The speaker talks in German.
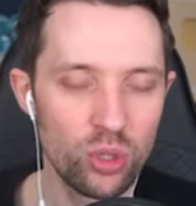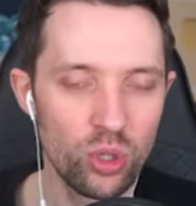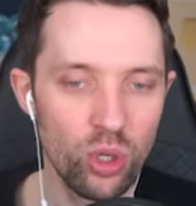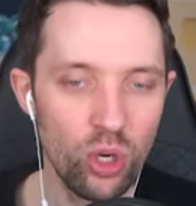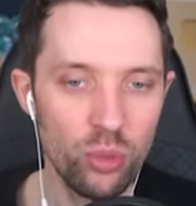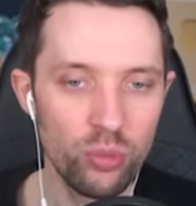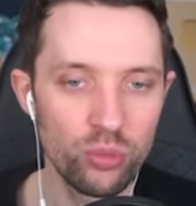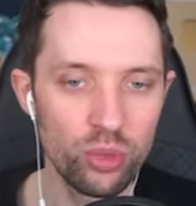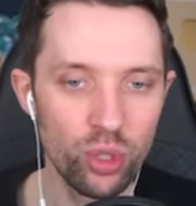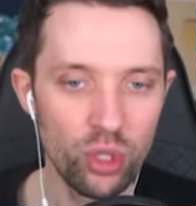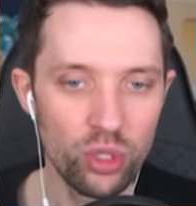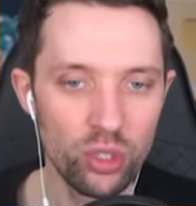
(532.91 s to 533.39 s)

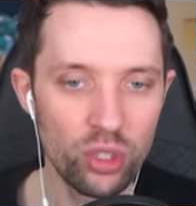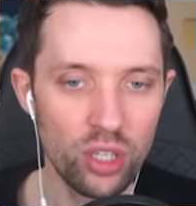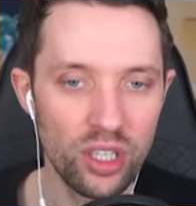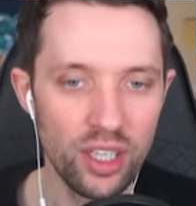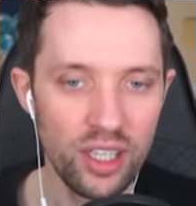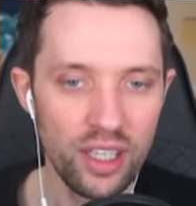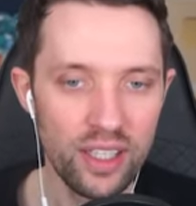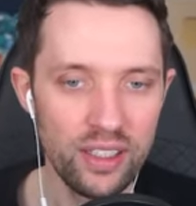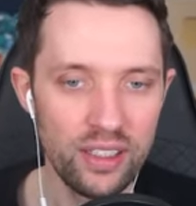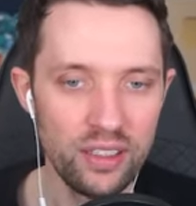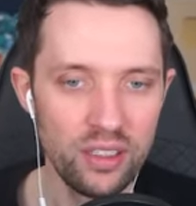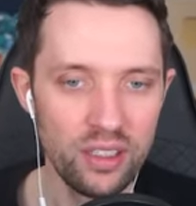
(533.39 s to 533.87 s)
Komm, gönn noch
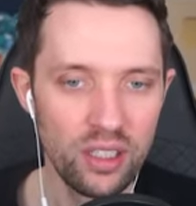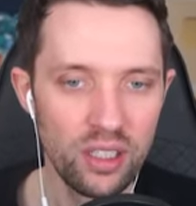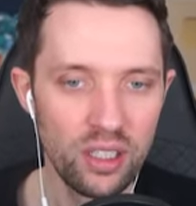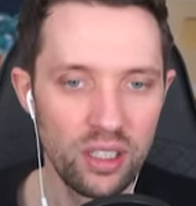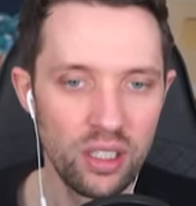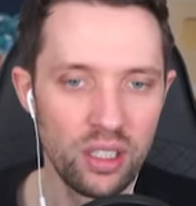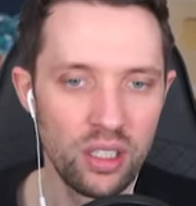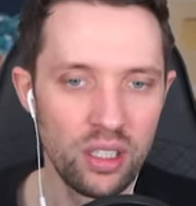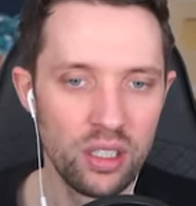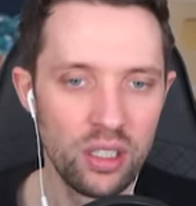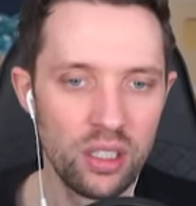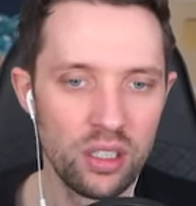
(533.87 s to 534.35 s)
ein.
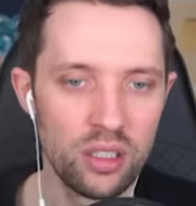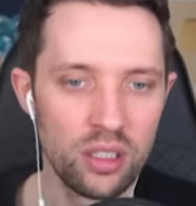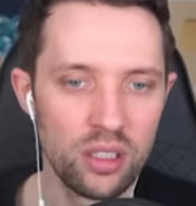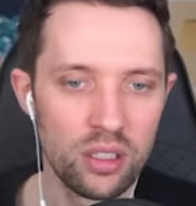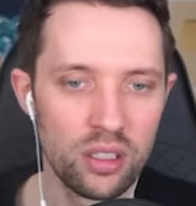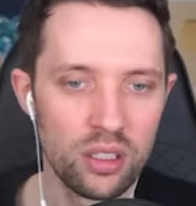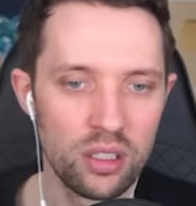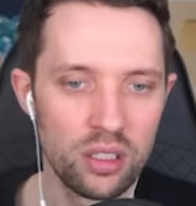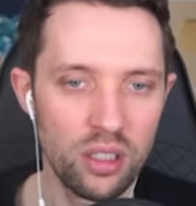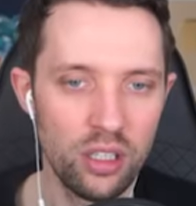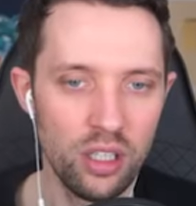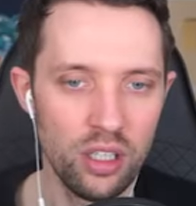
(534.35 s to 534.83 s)

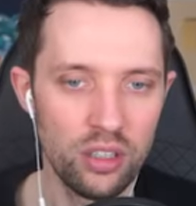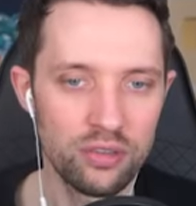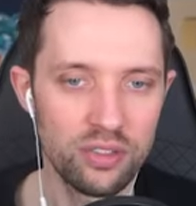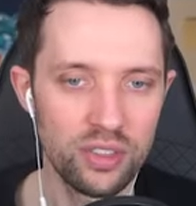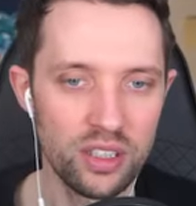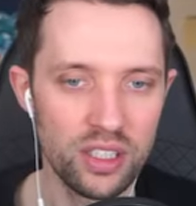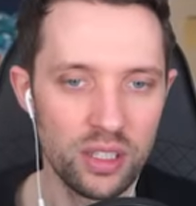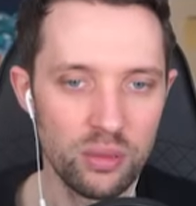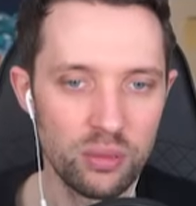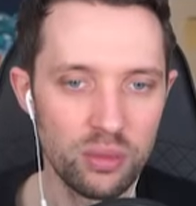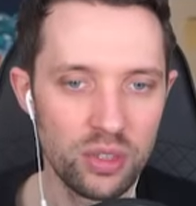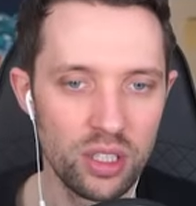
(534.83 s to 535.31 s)
Ah,
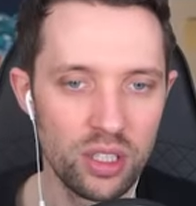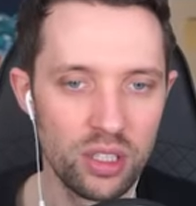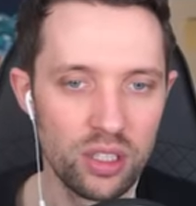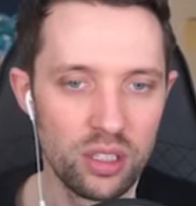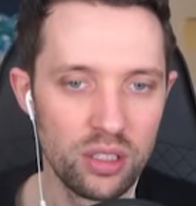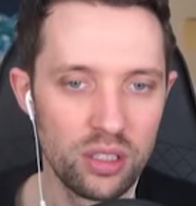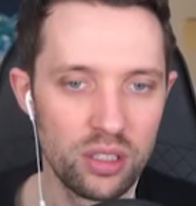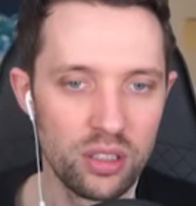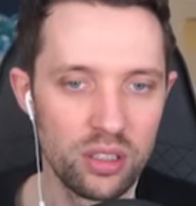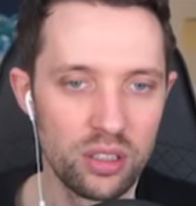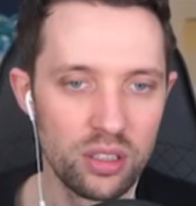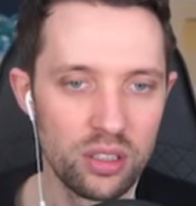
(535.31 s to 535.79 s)
verdammt.
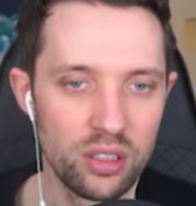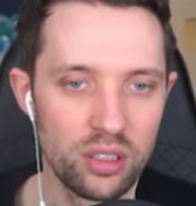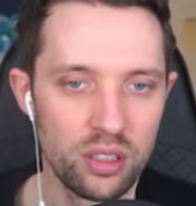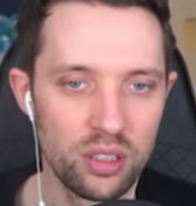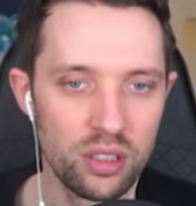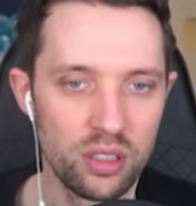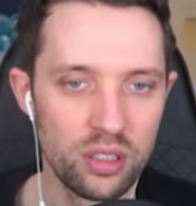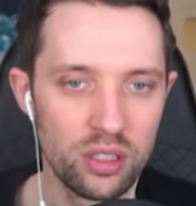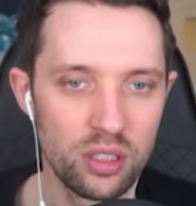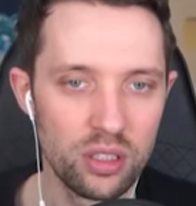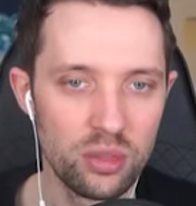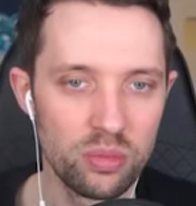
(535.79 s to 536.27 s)

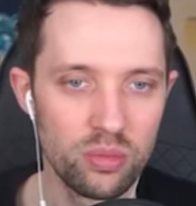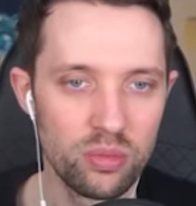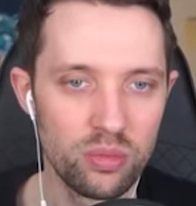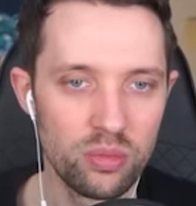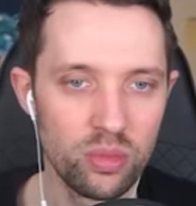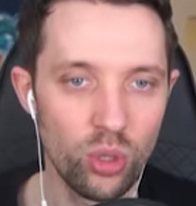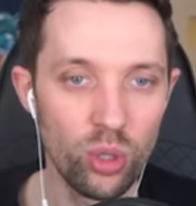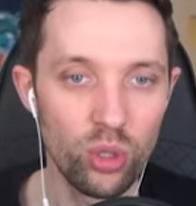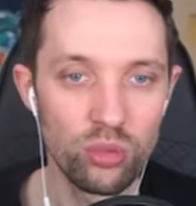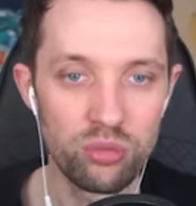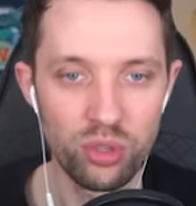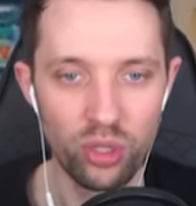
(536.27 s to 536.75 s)

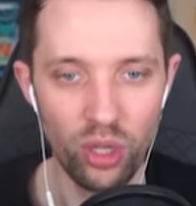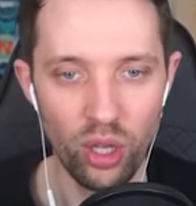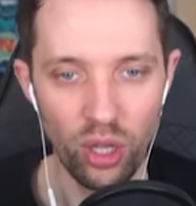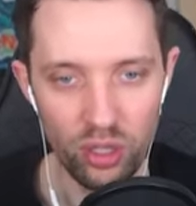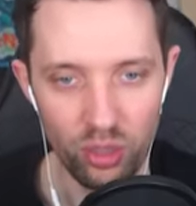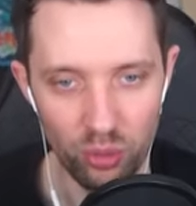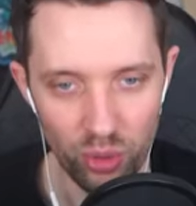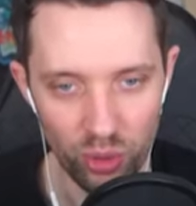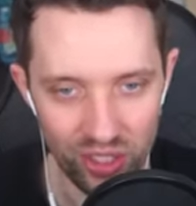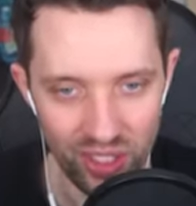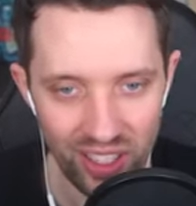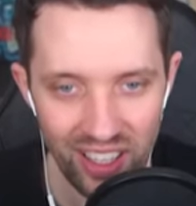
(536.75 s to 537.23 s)
Und äh,
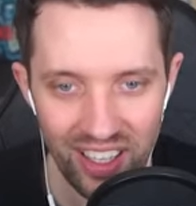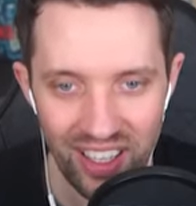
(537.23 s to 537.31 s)
alle wollen.